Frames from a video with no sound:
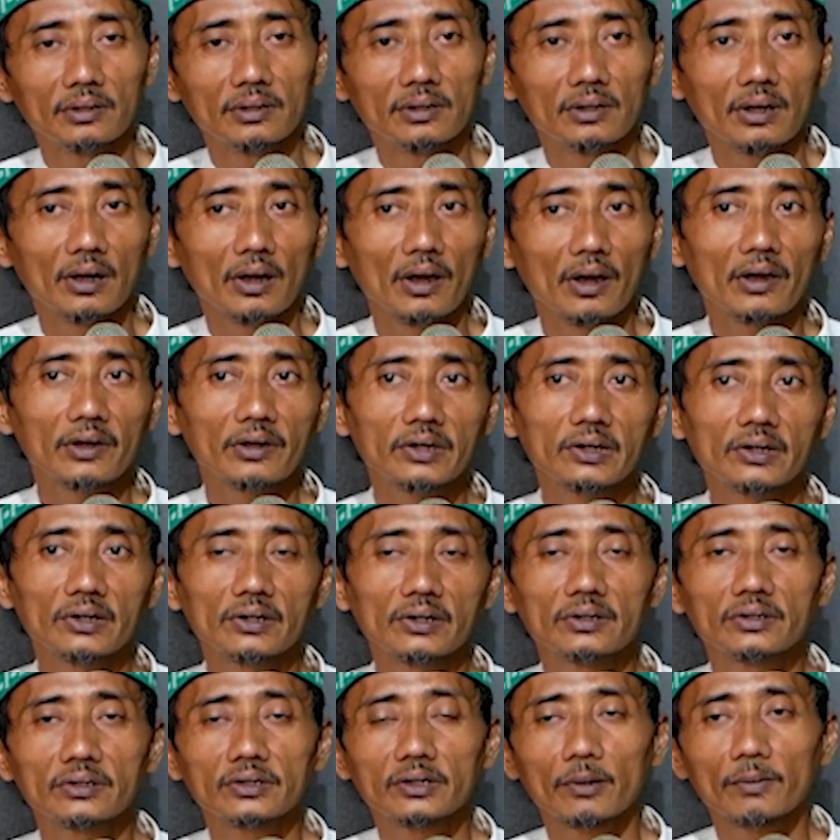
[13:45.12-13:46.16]

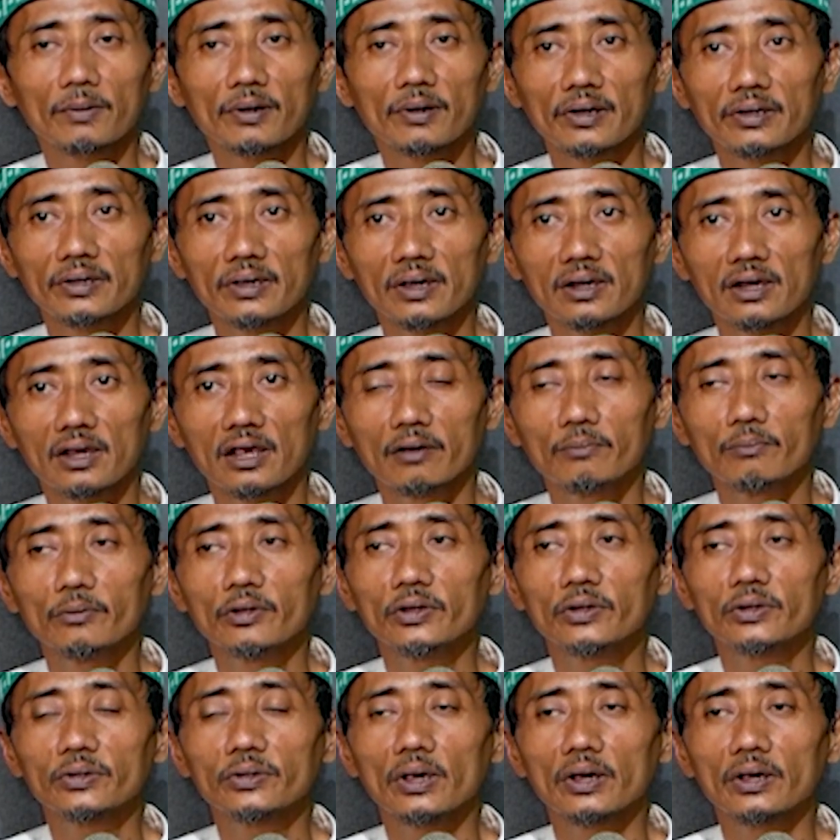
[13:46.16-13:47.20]
Ada sebab kajian Nabi
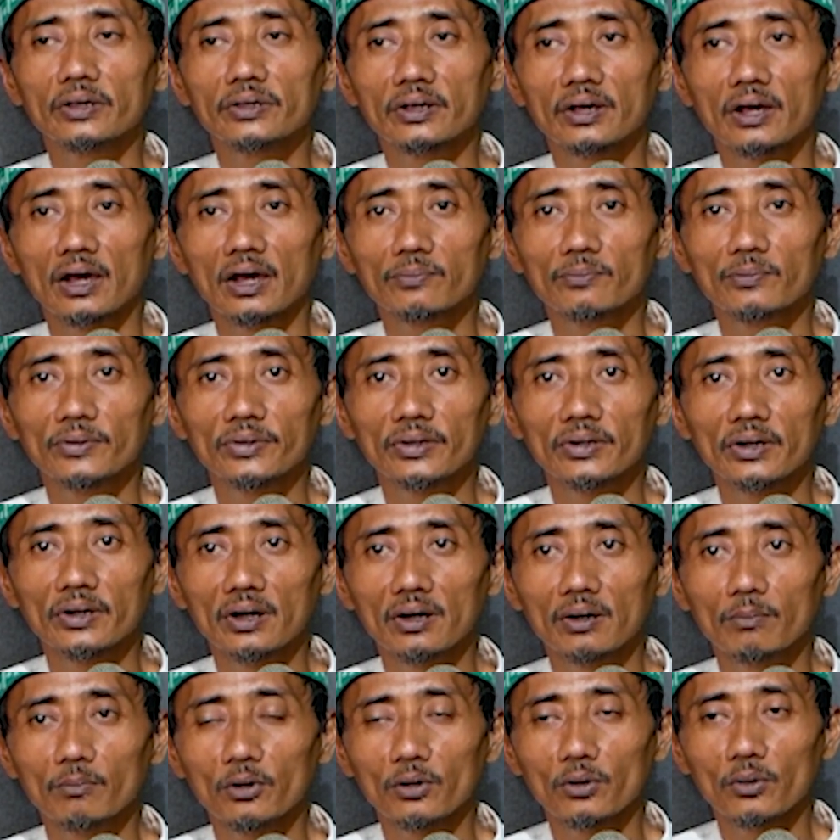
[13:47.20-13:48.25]
seazakat fitrah
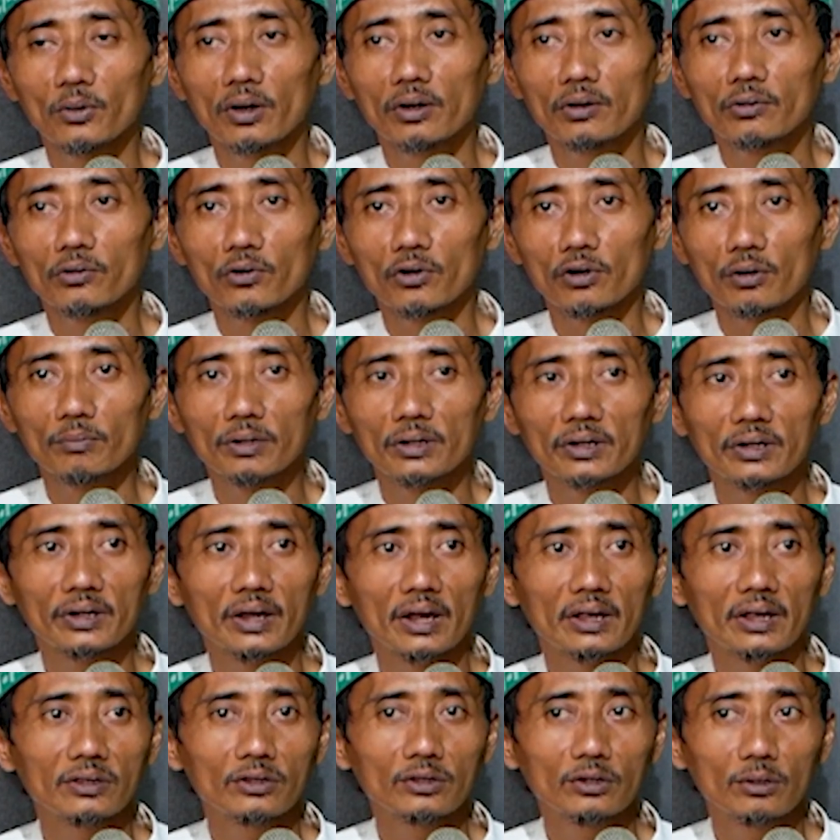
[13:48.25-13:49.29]
malu kormah
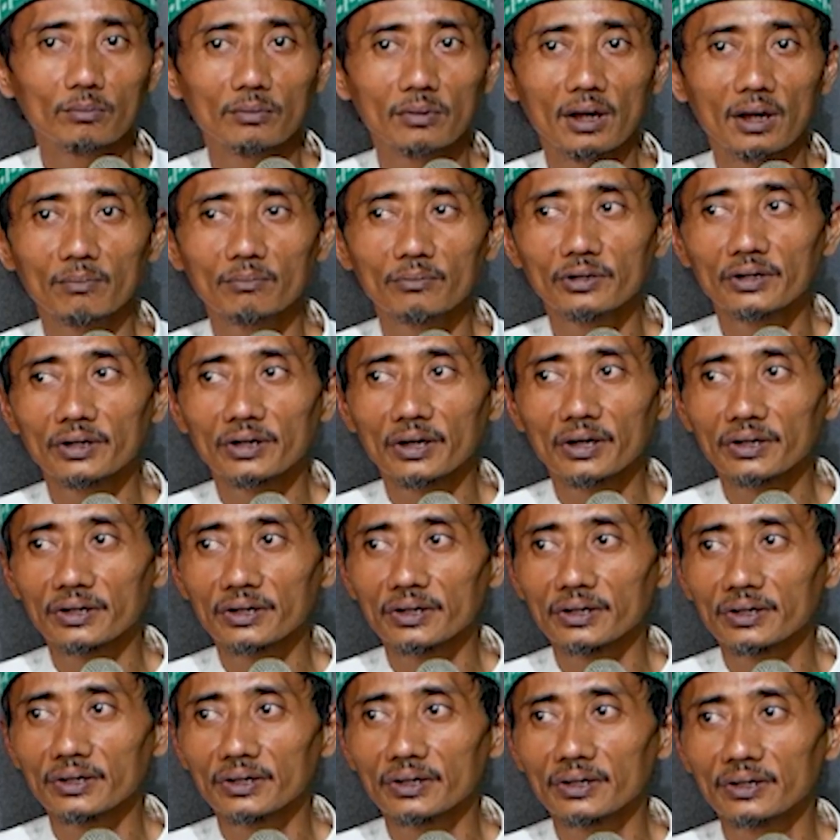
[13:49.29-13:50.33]
gandum lamba kan
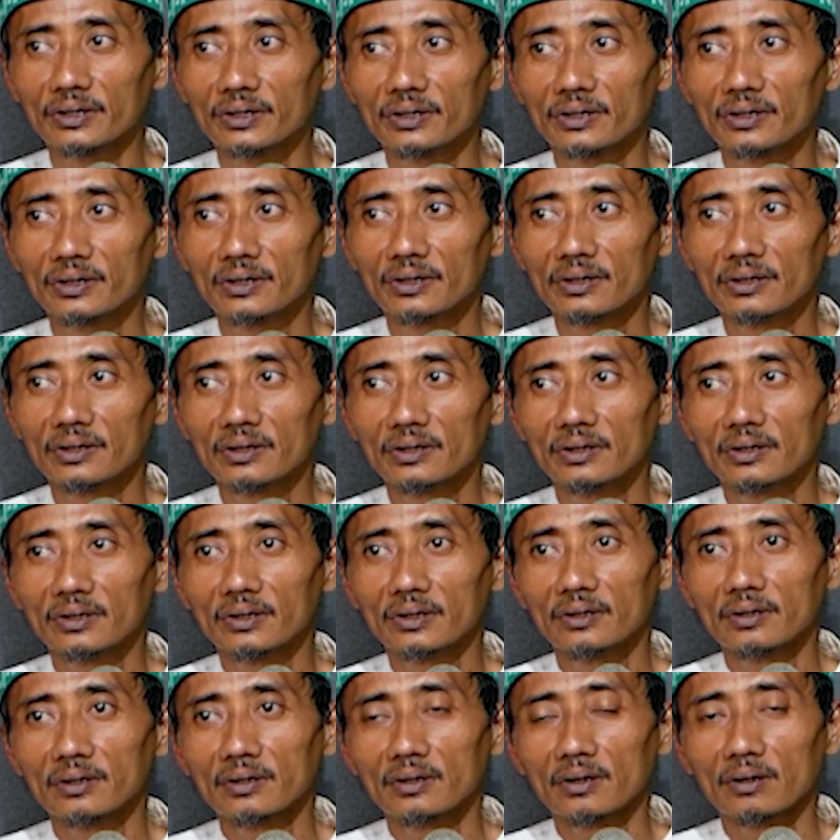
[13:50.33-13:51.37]
dia.
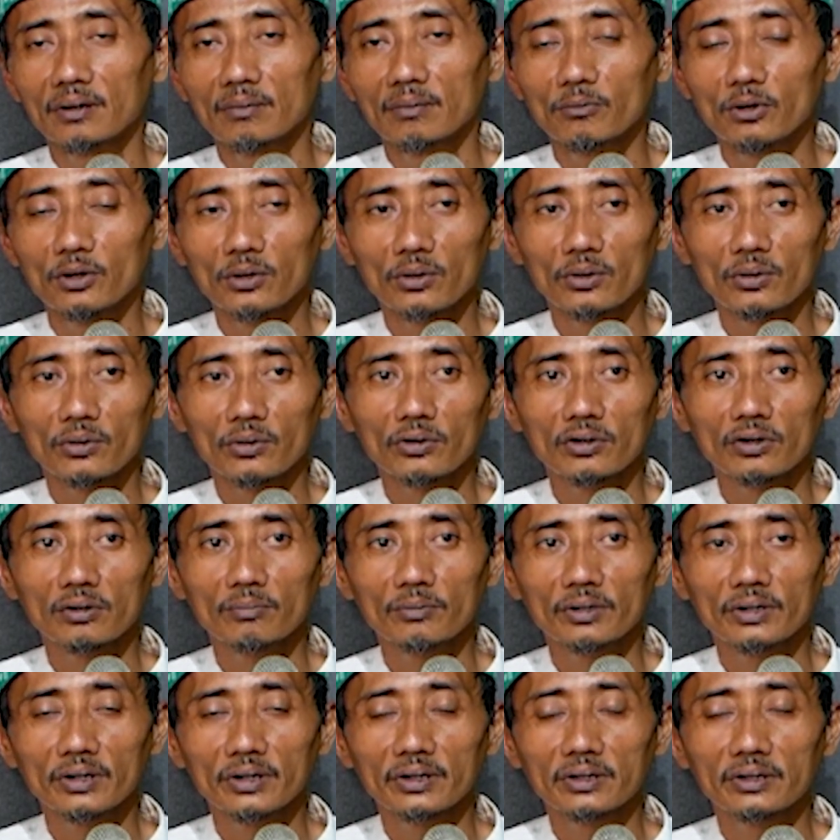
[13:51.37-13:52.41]
malu kormah
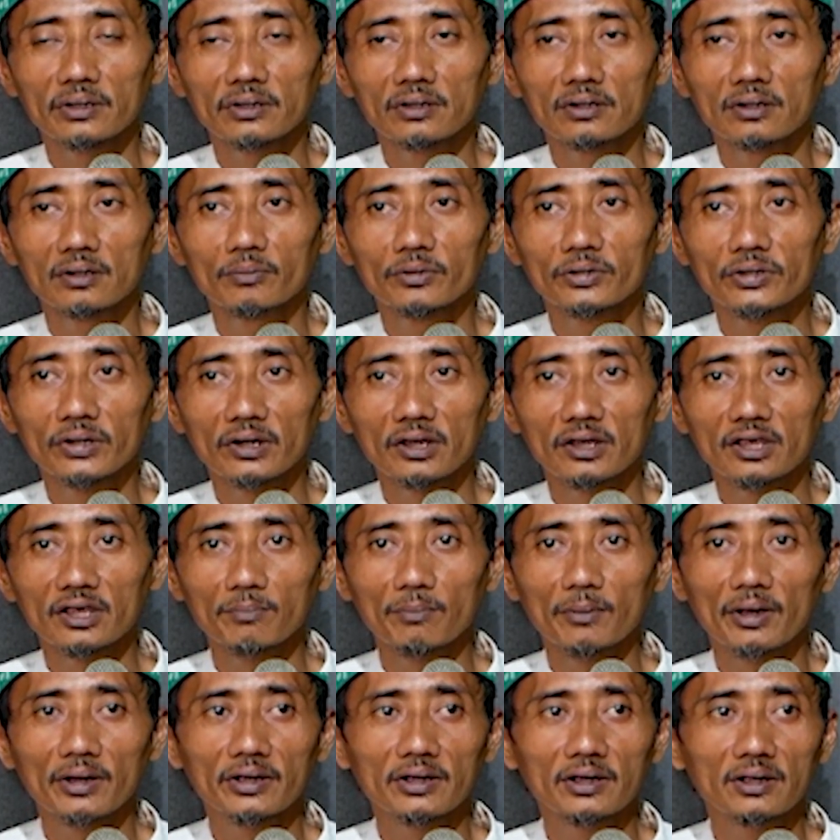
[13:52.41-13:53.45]
gandum. Sana
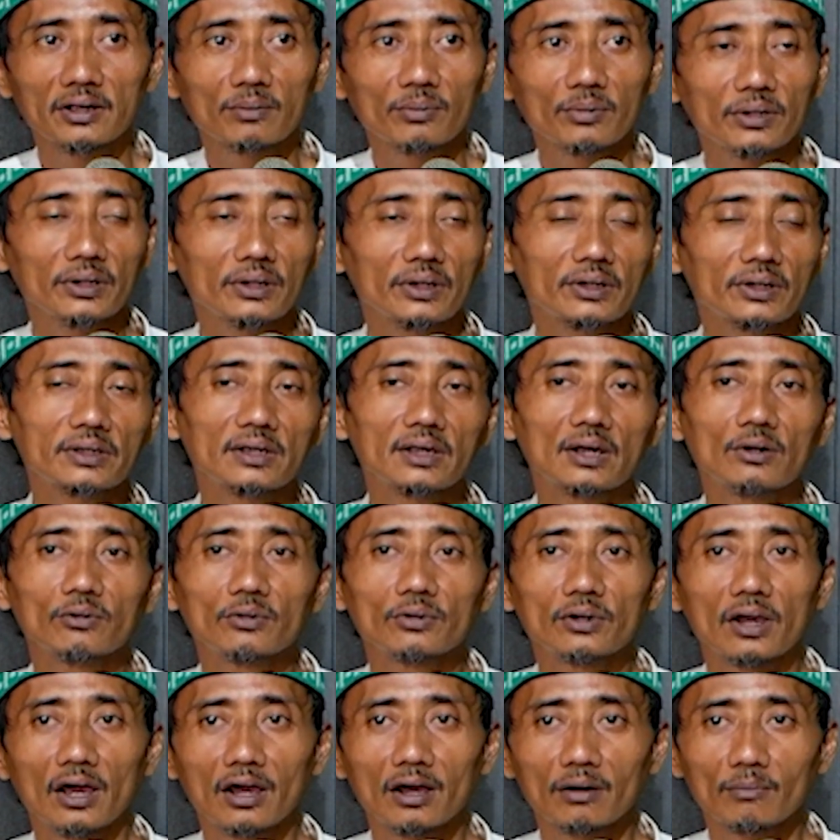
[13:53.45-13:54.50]
perus yang
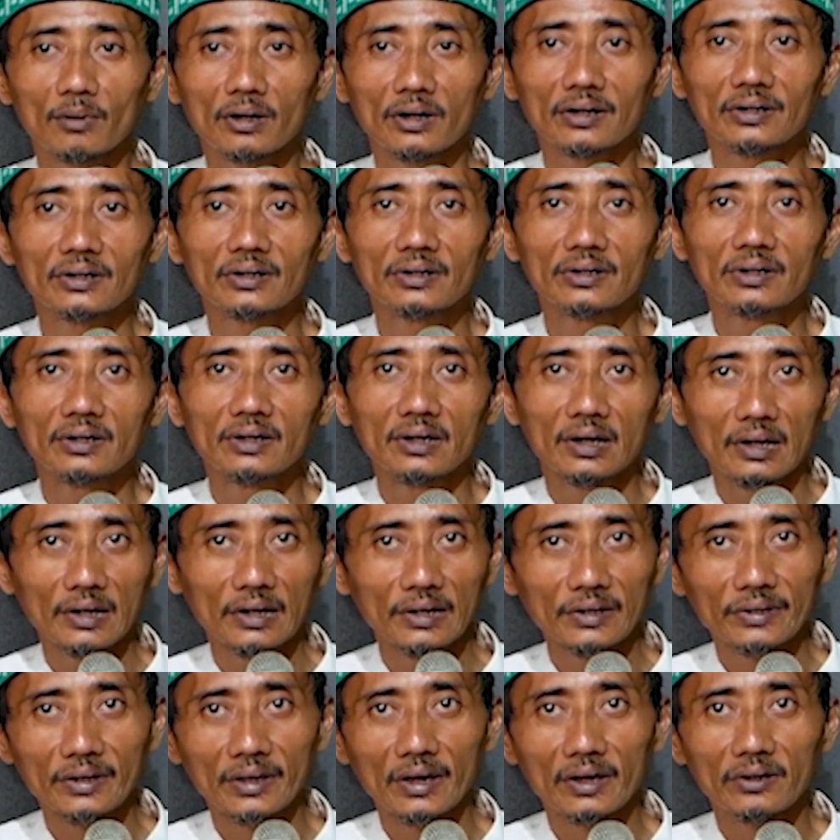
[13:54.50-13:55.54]
ulama.
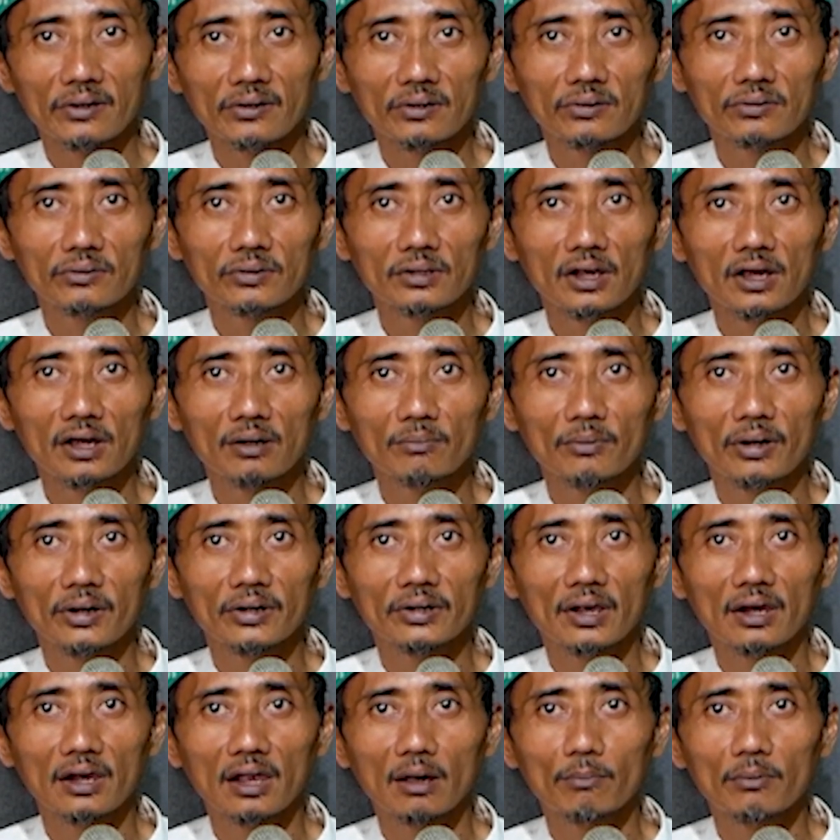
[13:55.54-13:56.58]
Kita orang ulama
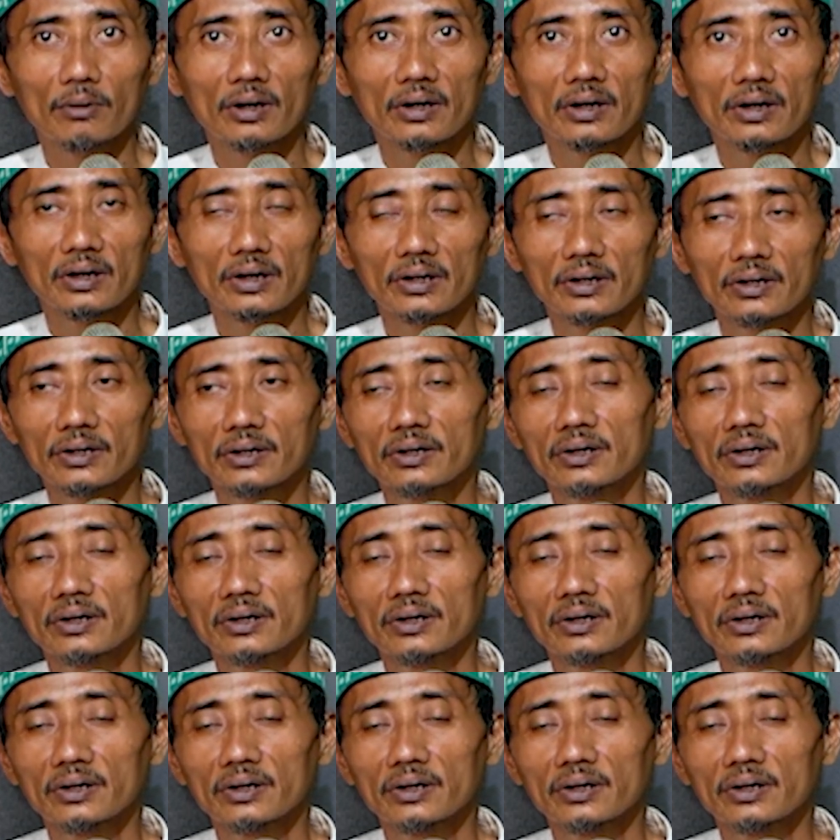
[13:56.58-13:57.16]
dalam rangka